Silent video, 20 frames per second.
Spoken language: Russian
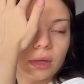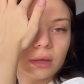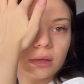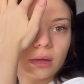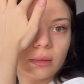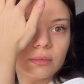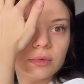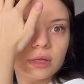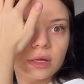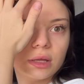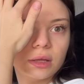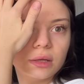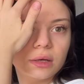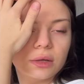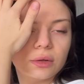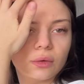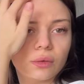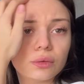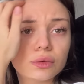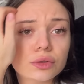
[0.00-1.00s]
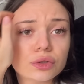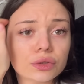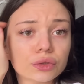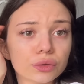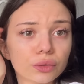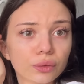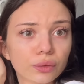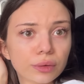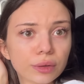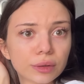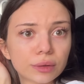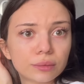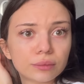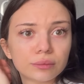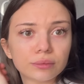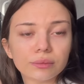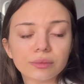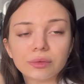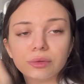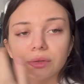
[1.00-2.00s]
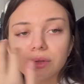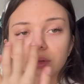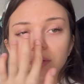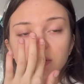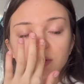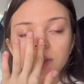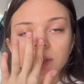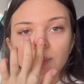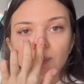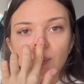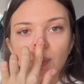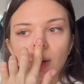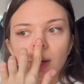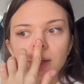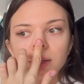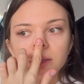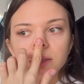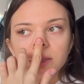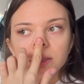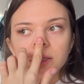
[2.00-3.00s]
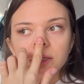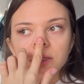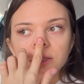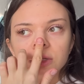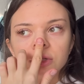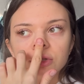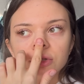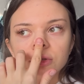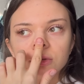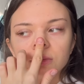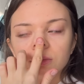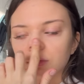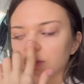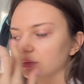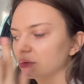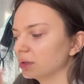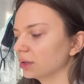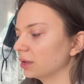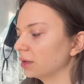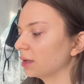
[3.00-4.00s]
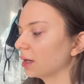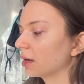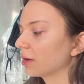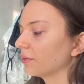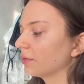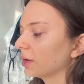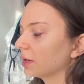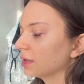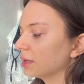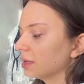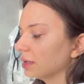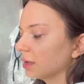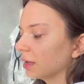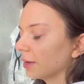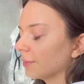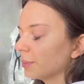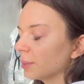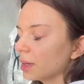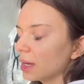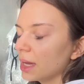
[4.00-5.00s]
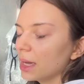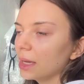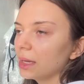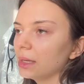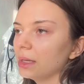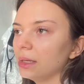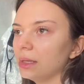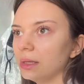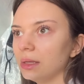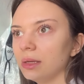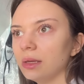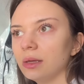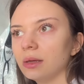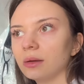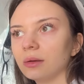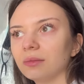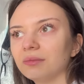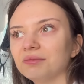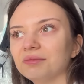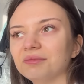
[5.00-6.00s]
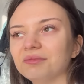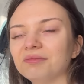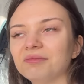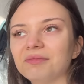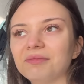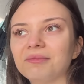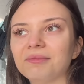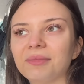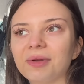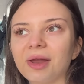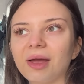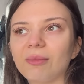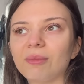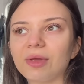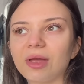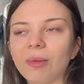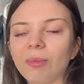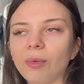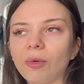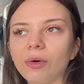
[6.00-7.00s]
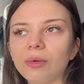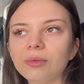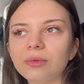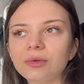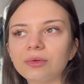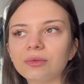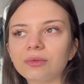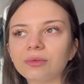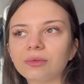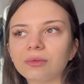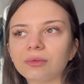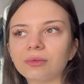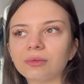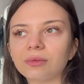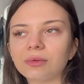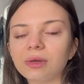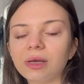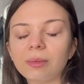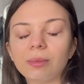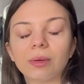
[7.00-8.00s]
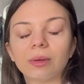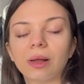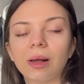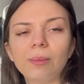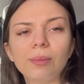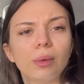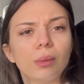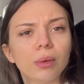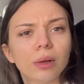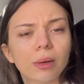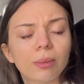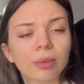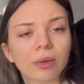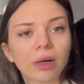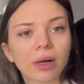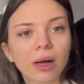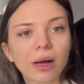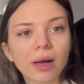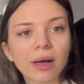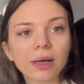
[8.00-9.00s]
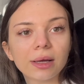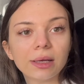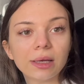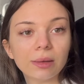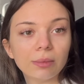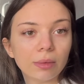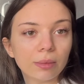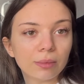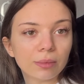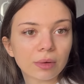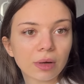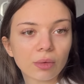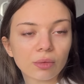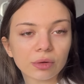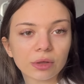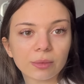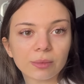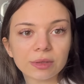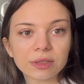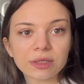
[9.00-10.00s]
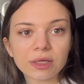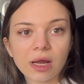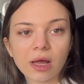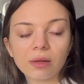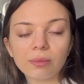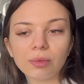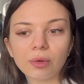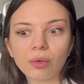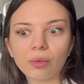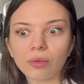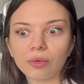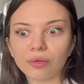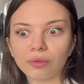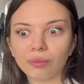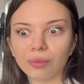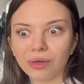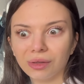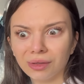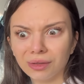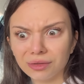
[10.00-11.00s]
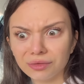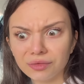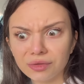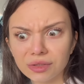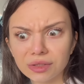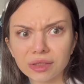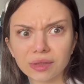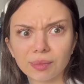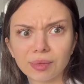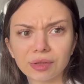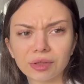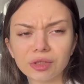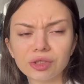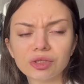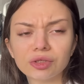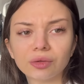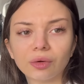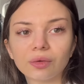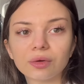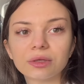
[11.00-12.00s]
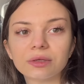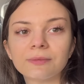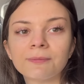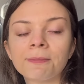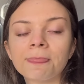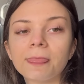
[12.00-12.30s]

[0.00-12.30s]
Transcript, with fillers: там делали ногти, что ли, за пять тысяч. Ну, где-то так выходило. И прям я помню, либо лампа была плохая, либо какой-то материал плохой, ну, блин, извините, за пять тысяч ногти.